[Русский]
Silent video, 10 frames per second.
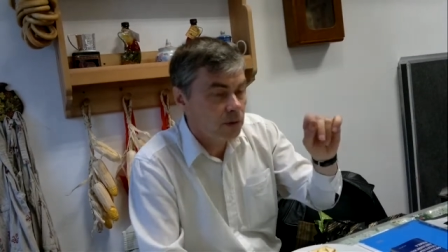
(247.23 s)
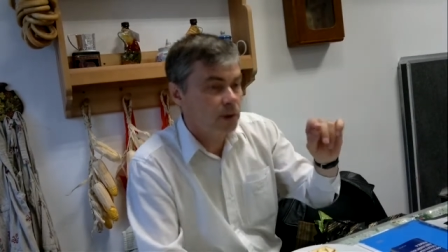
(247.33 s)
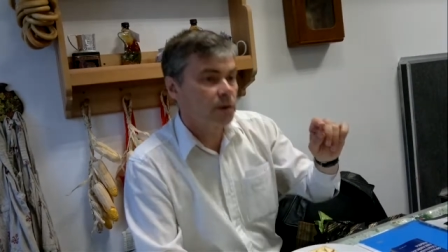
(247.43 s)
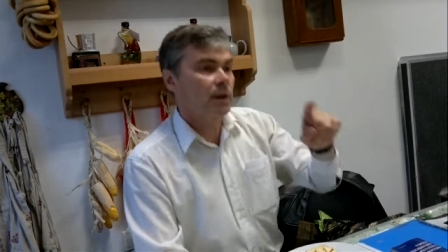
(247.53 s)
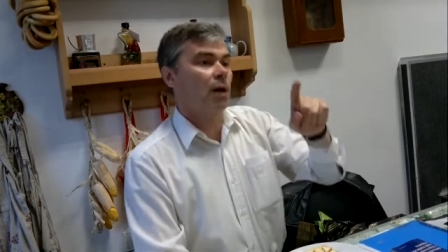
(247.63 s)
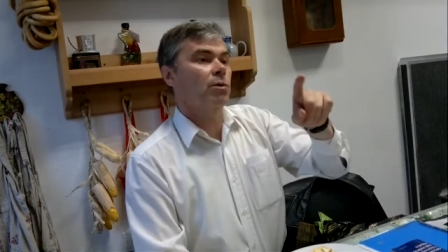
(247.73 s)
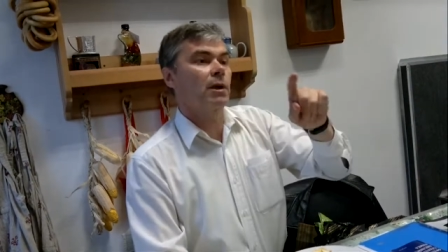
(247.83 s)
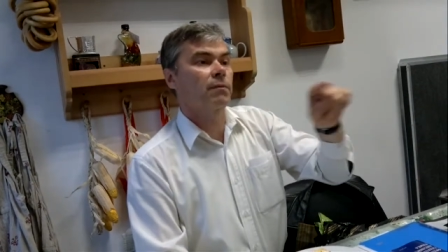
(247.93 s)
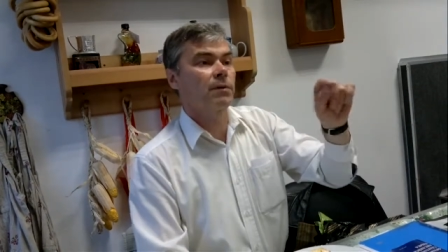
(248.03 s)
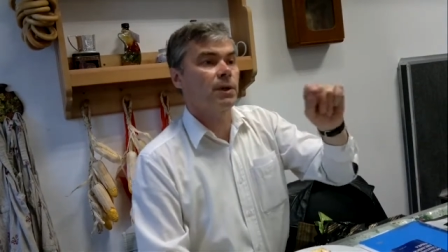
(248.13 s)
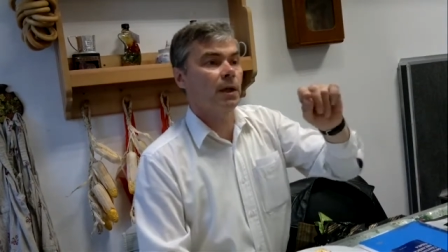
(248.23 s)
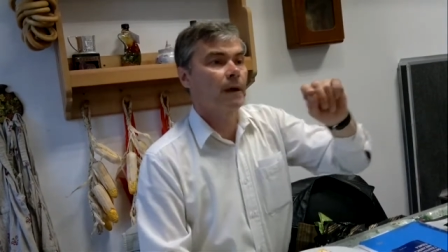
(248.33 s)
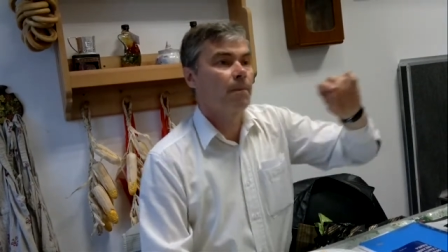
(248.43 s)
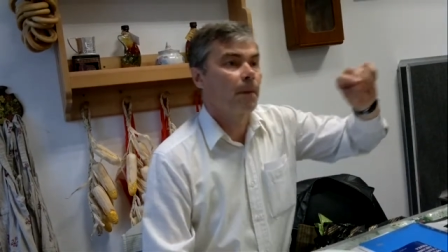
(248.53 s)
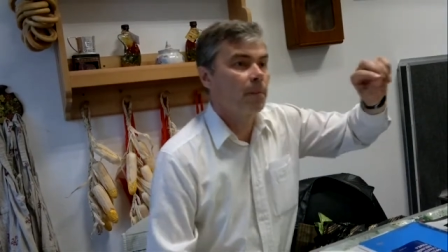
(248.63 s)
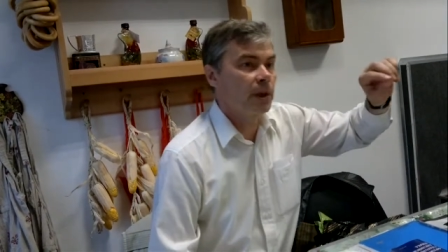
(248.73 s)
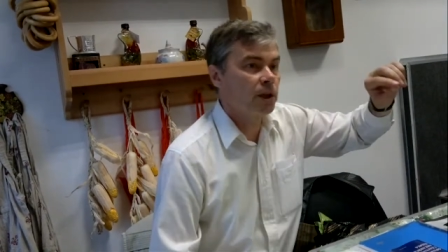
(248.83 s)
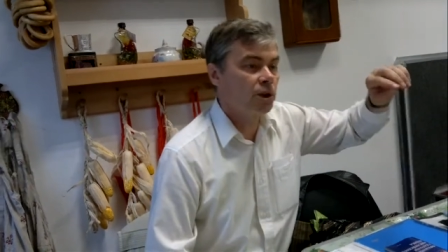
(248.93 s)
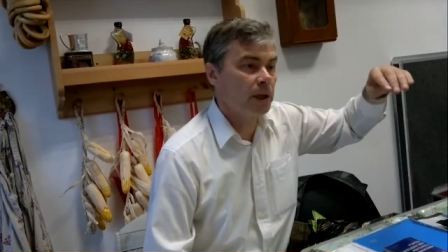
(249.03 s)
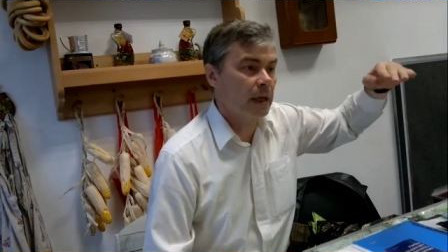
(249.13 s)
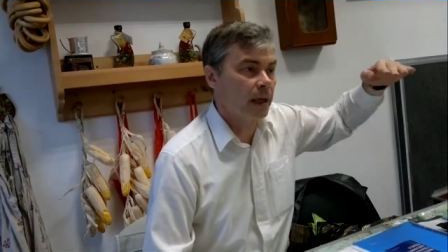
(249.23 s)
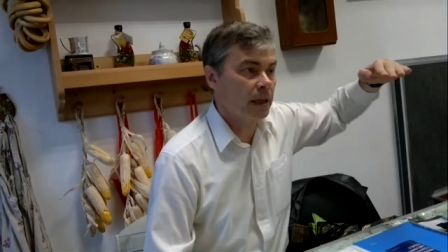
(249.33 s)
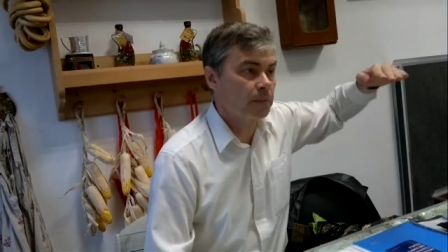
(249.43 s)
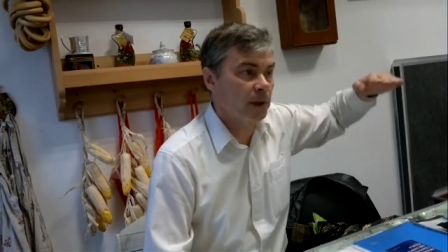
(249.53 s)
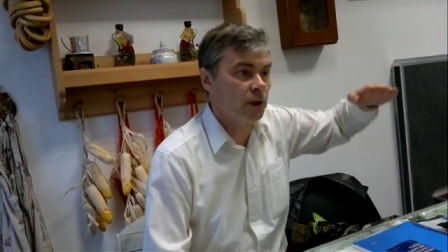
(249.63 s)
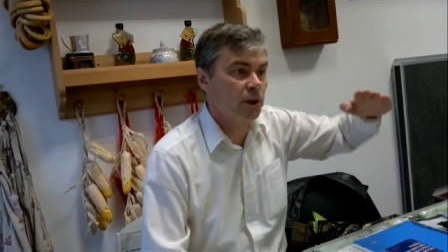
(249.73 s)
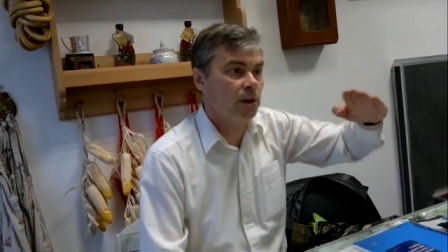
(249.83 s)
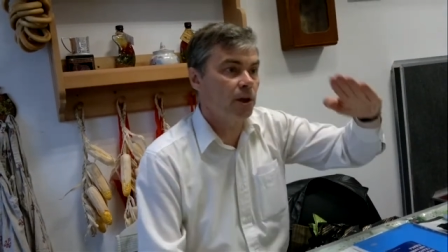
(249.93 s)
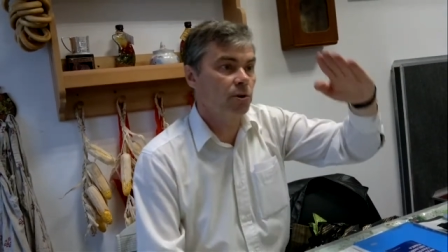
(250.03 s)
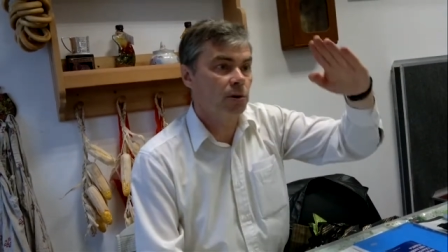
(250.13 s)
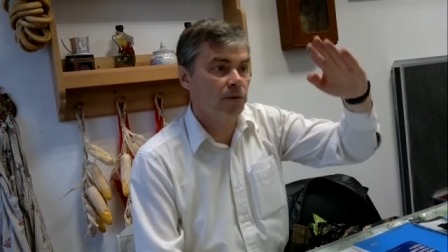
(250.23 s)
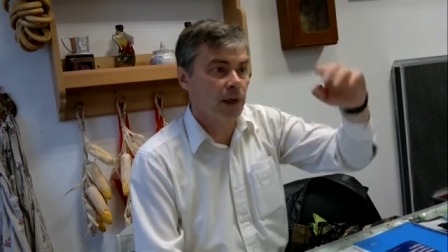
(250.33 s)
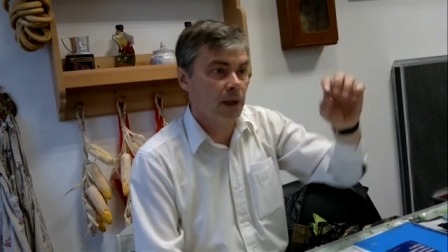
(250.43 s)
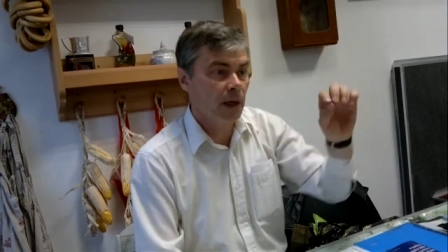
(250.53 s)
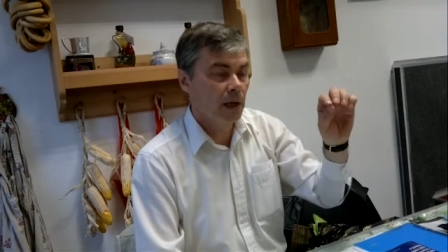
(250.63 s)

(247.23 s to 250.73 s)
То есть и как у них во всех предложениях, конец предложения идет вверх.